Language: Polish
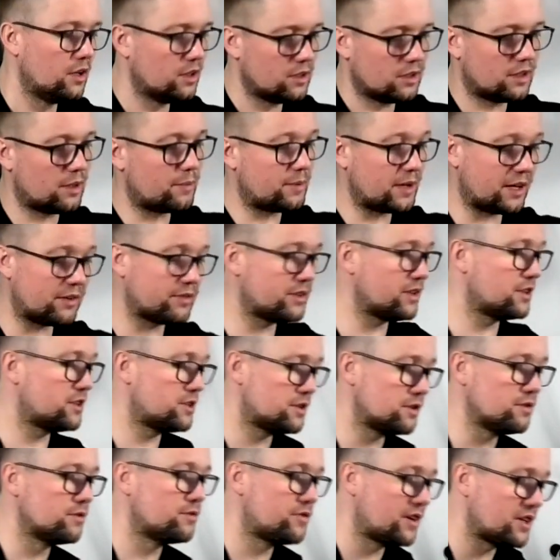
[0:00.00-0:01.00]
naprawdę,
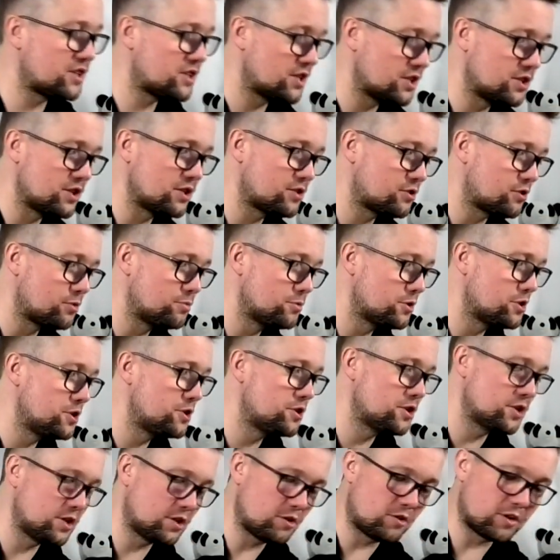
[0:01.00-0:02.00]
czy wasze dziecko
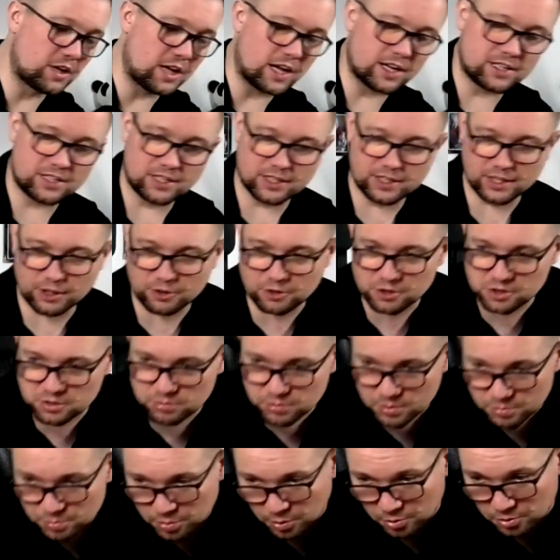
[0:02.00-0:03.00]
myślicie nie ogarnie tego,
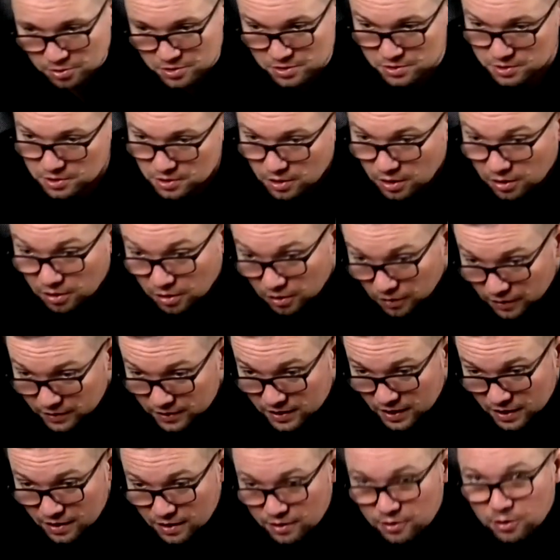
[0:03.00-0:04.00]
żeby położyć o
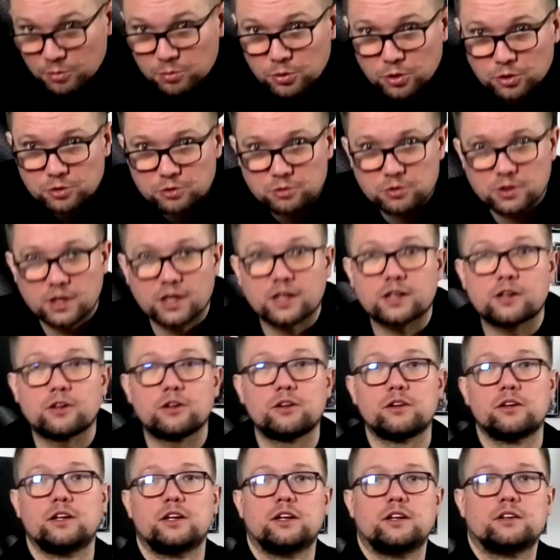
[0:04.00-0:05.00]
jeden obok
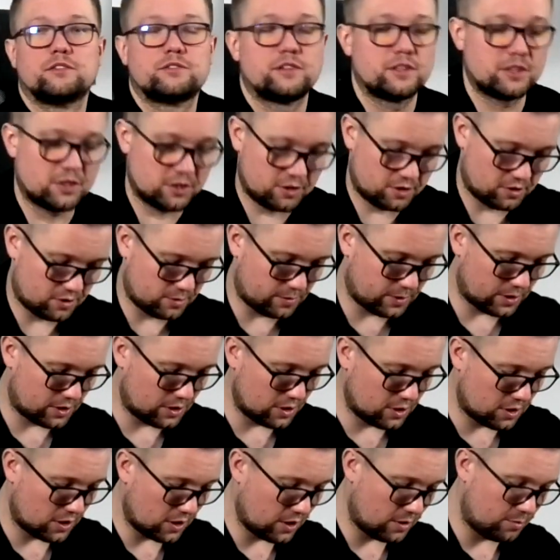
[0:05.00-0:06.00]
drugiego? Panie, że to
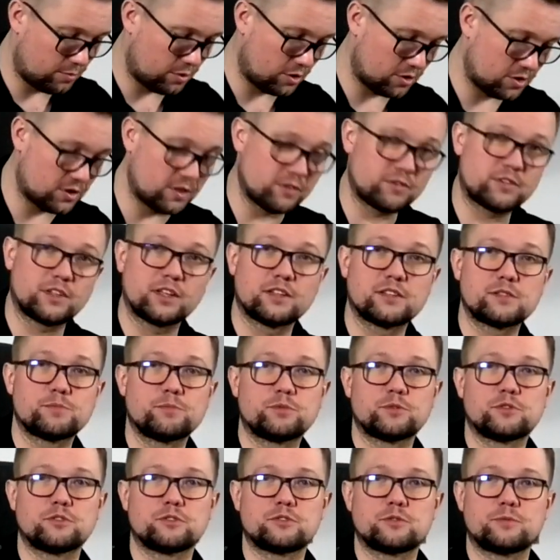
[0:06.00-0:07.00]
zobaczycie. Proszę w ten
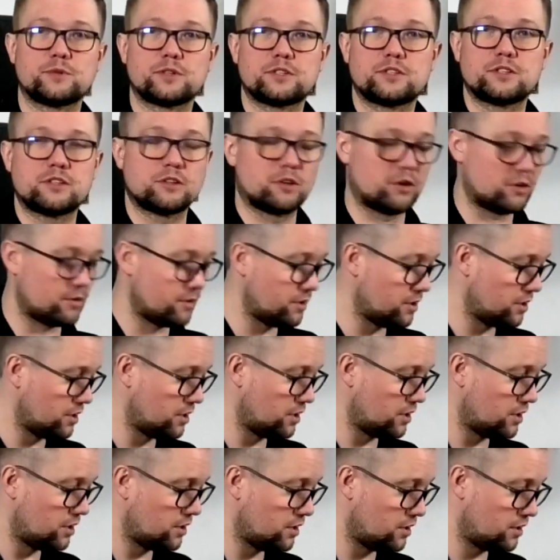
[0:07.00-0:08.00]
sposób to zobaczyć. O.
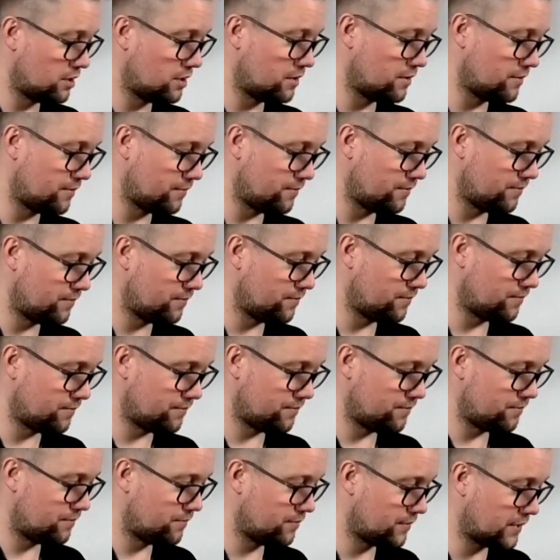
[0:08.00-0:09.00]

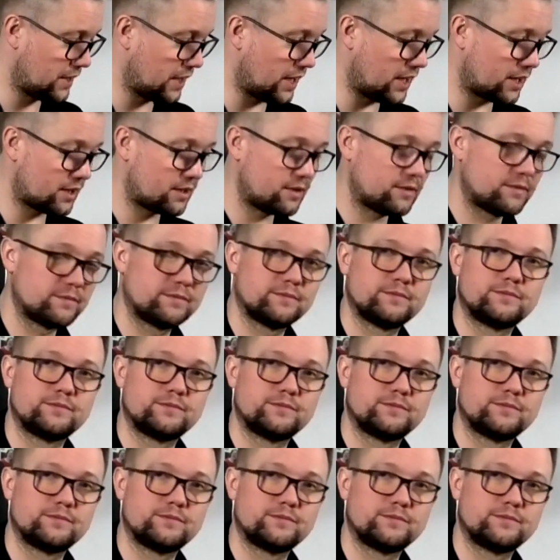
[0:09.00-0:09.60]
Tak?